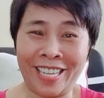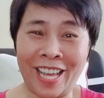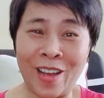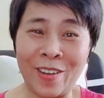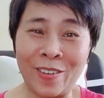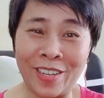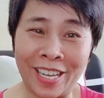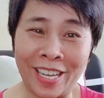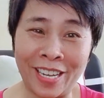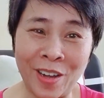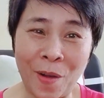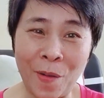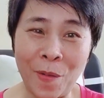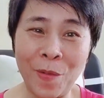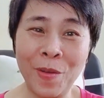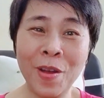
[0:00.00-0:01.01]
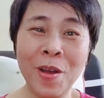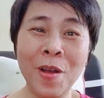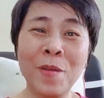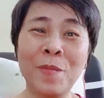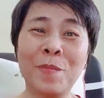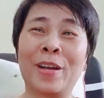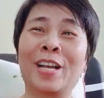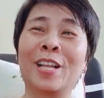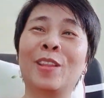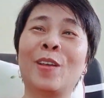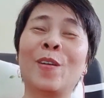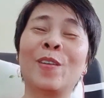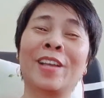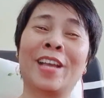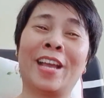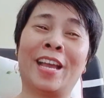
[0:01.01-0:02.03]
kêu người ta ngủ mà cái
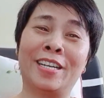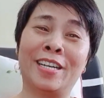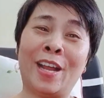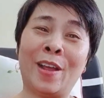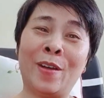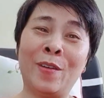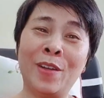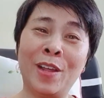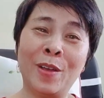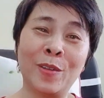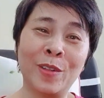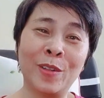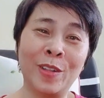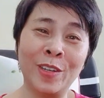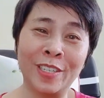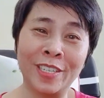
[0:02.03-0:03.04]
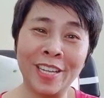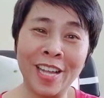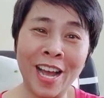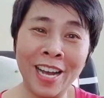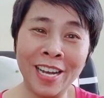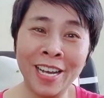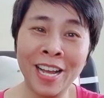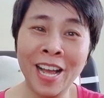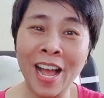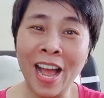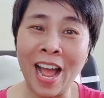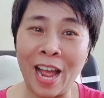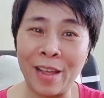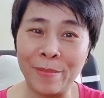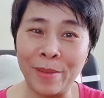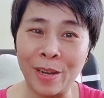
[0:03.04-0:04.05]
tối ngày réo yêu thương nhớ
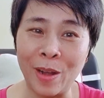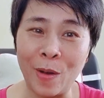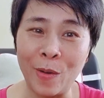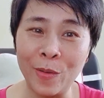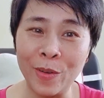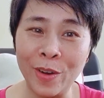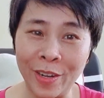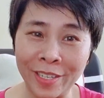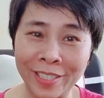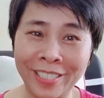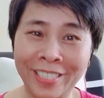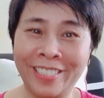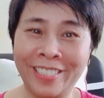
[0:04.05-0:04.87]
ai mà ngủ được